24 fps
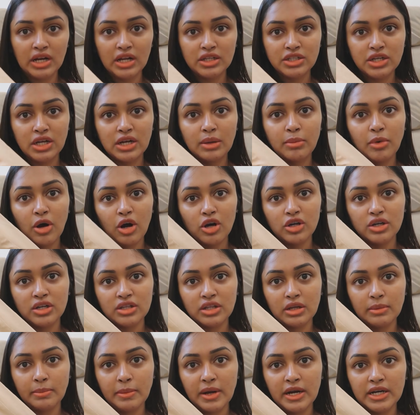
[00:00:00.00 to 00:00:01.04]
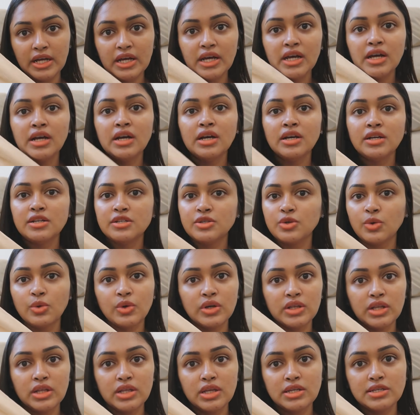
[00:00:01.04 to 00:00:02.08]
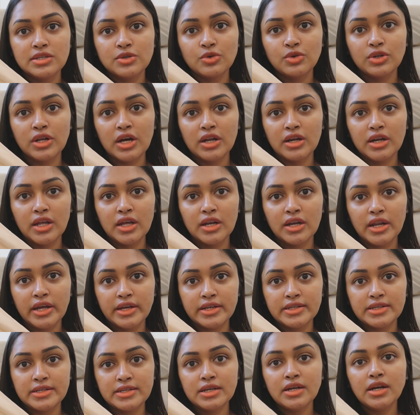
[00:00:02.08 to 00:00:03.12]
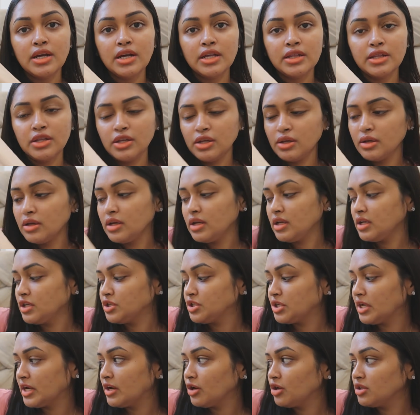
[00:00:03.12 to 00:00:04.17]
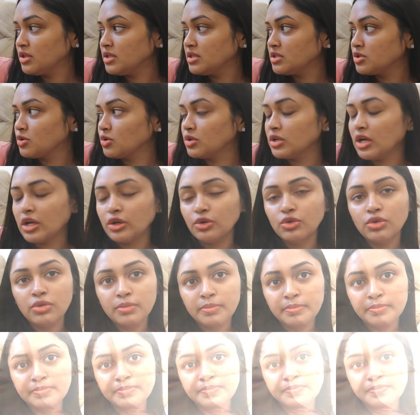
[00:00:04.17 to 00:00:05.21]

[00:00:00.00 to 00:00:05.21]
చాలా చాలా బాగుంటుంది అనమాట సో ఇది తీసుకున్నాను నేను నెక్స్ట్ ఇది ఈ షేడ్లో తీసుకున్నాను